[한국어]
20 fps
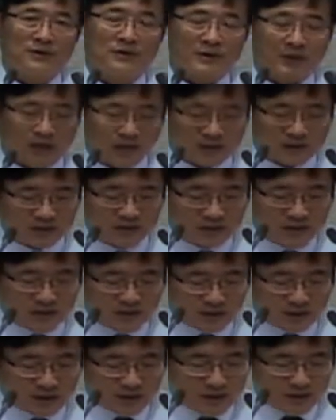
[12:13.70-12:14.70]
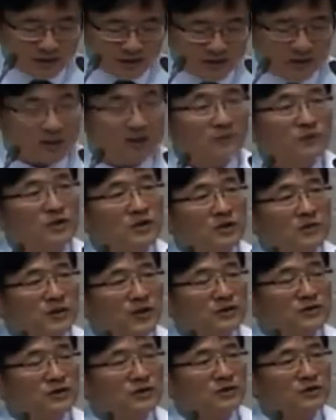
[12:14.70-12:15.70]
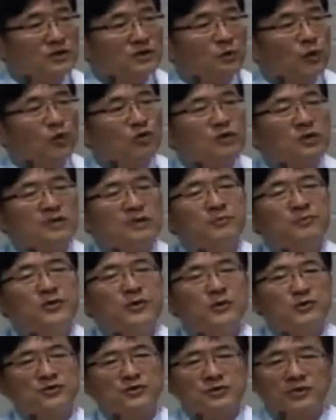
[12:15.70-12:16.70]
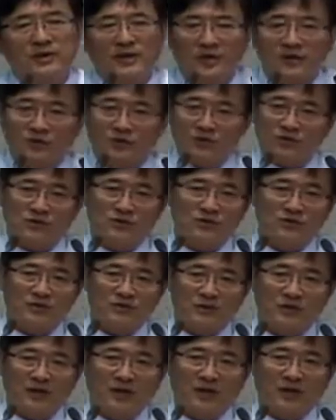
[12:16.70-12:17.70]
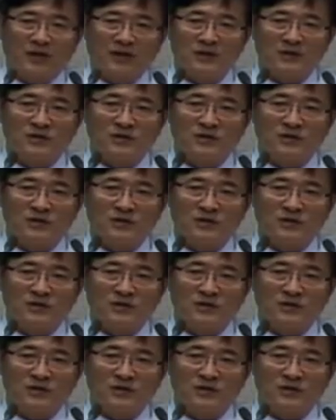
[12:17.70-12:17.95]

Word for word: 당시 사람들이 백성들이 모두가 이 필요성을 알고 있었습니다.